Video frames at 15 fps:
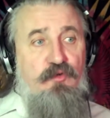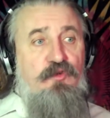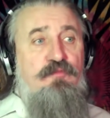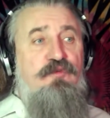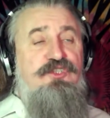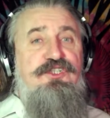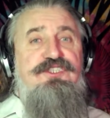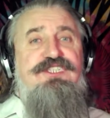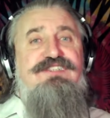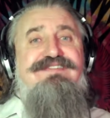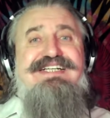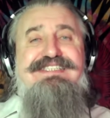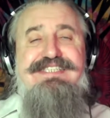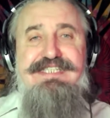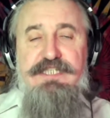он может
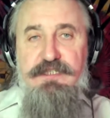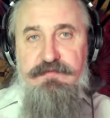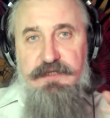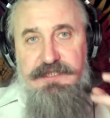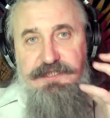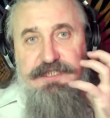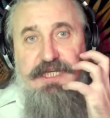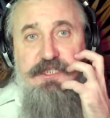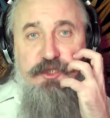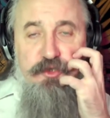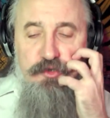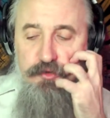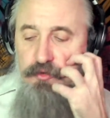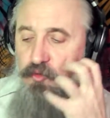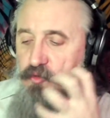схватить вас за
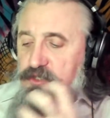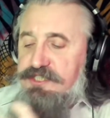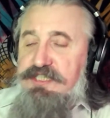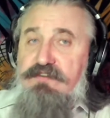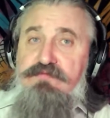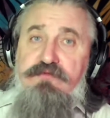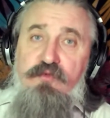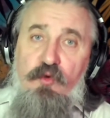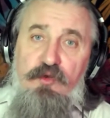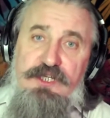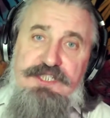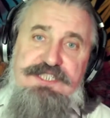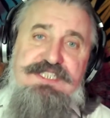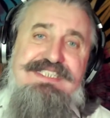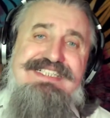лицо, за
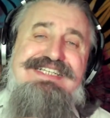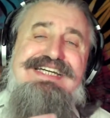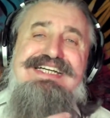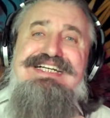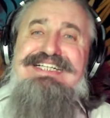волосы,